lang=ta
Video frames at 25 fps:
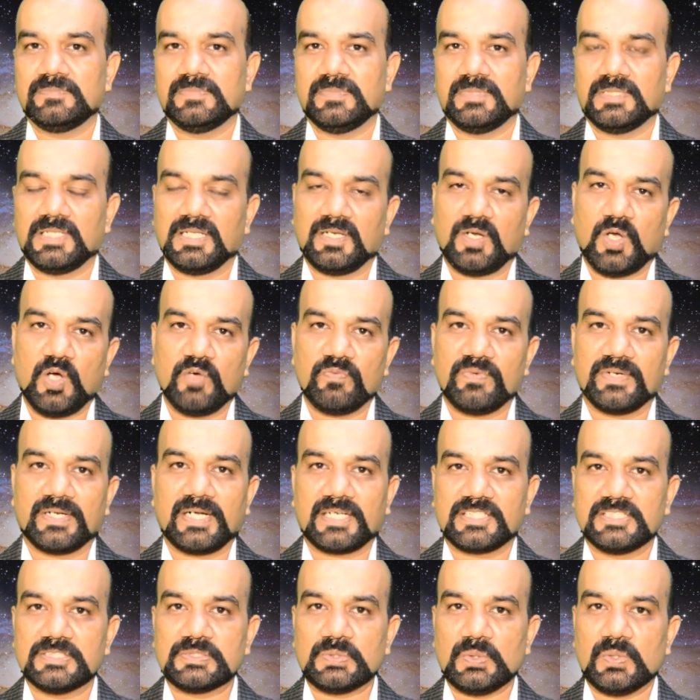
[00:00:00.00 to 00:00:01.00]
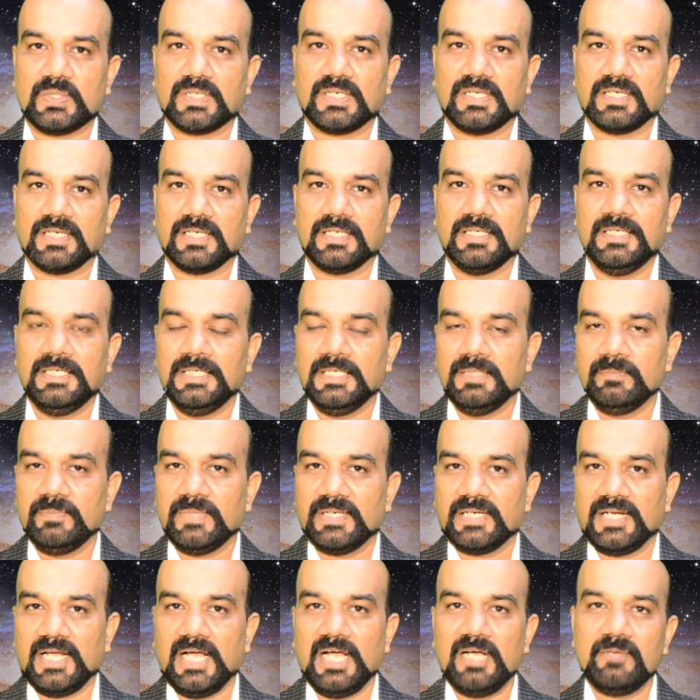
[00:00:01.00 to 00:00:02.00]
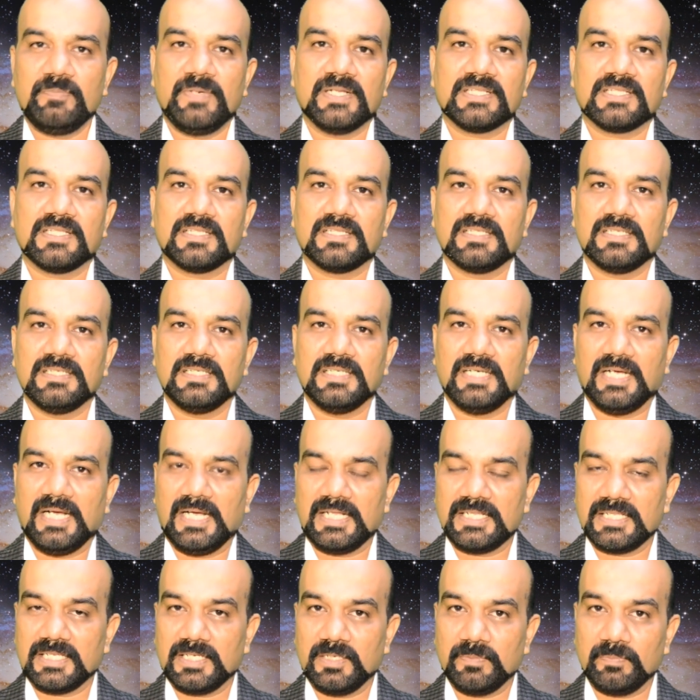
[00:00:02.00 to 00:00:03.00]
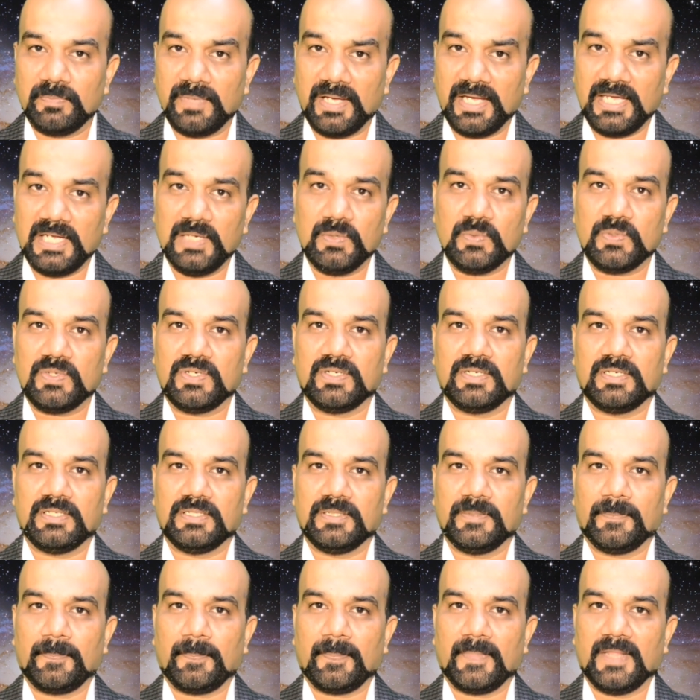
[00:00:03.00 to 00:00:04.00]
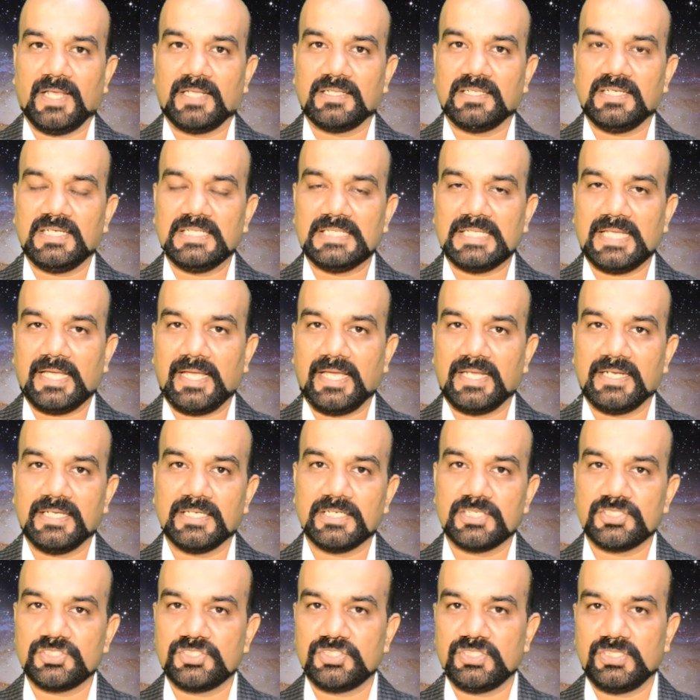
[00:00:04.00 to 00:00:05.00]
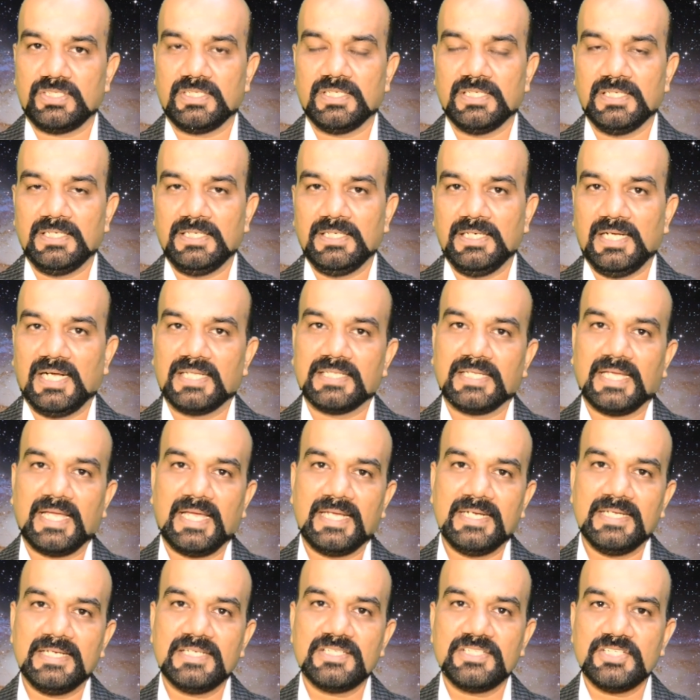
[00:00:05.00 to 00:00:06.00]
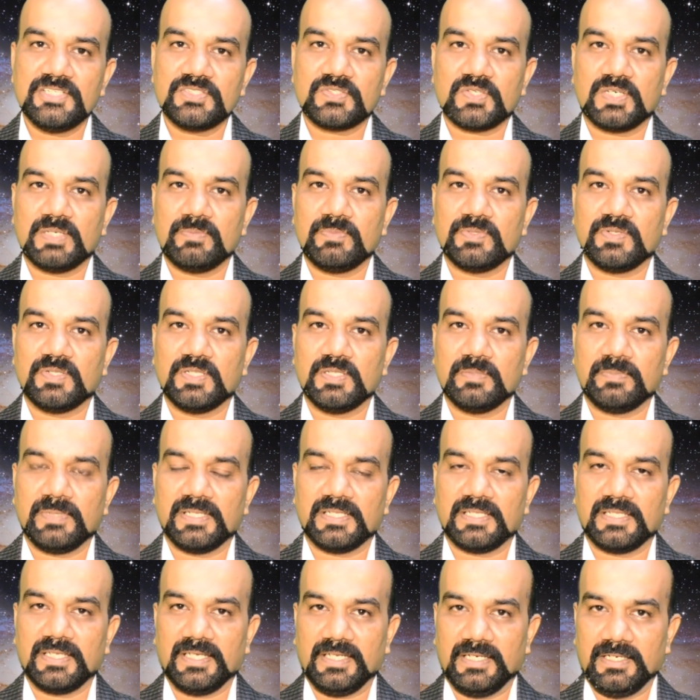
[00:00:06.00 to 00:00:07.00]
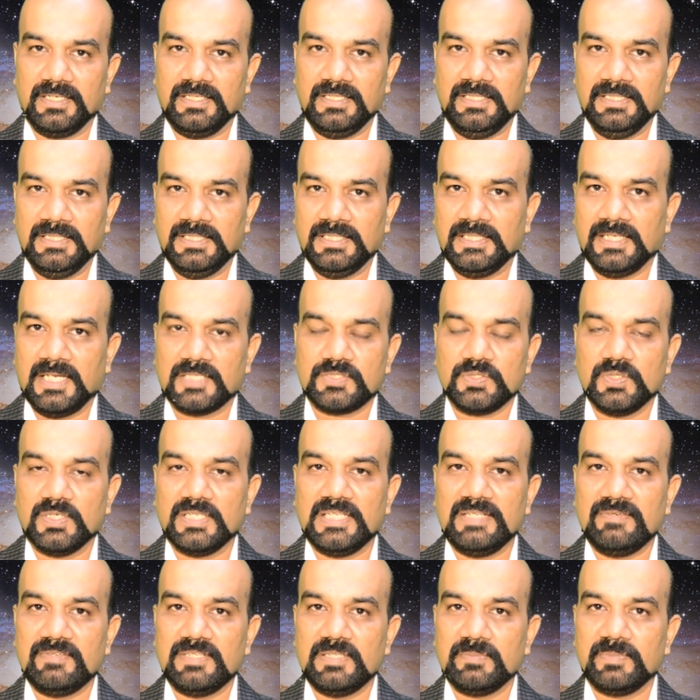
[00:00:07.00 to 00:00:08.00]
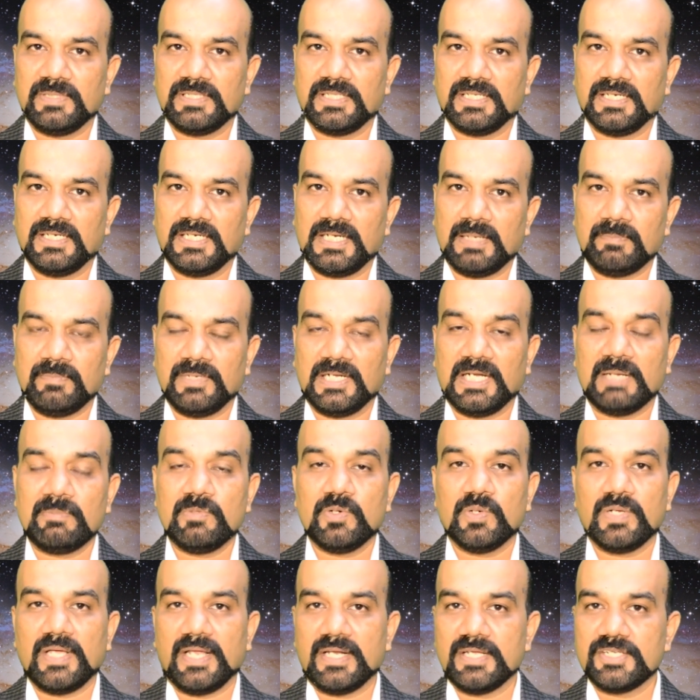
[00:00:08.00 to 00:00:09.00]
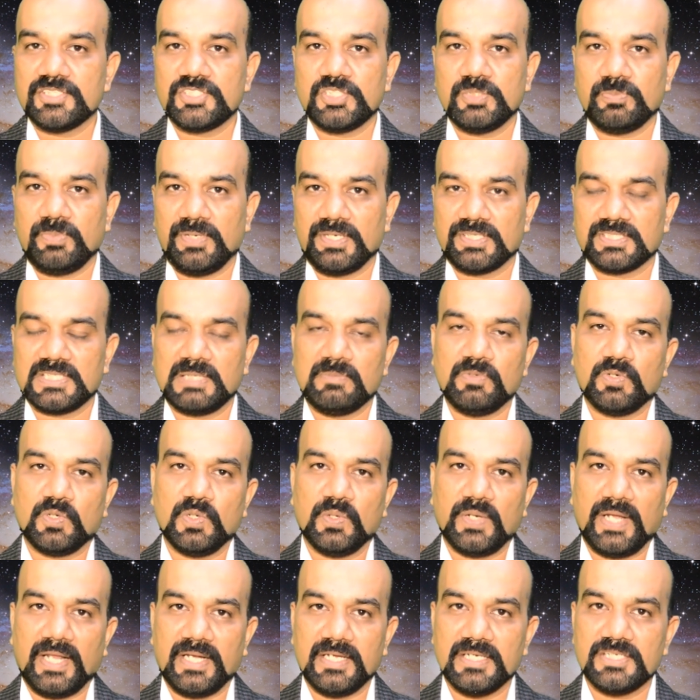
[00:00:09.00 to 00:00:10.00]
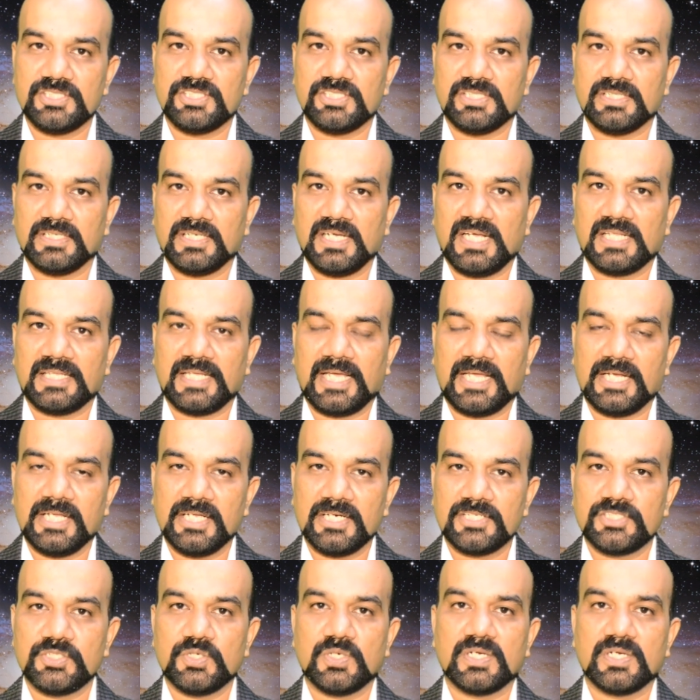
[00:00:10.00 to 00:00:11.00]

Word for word: இந்த லா ஆஃப் அட்ராக்ஷன் சொல்றாங்க பட் நான் பார்த்தது அதுக்கு மேலே ஒன்று இருக்குது அதான் அந்த எனர்ஜி அந்த எனர்ஜின்னு சொல்லும் போது வந்து பாத்தீங்கன்னா நான் சொல்றதே வந்து பாத்தீங்கன்னா நம்ம எல்லாமே ஒரு எனர்ஜி பீங்ஸ் நமக்குள்ள ஒரு எனர்ஜி இருக்கு அந்த எனர்ஜியோட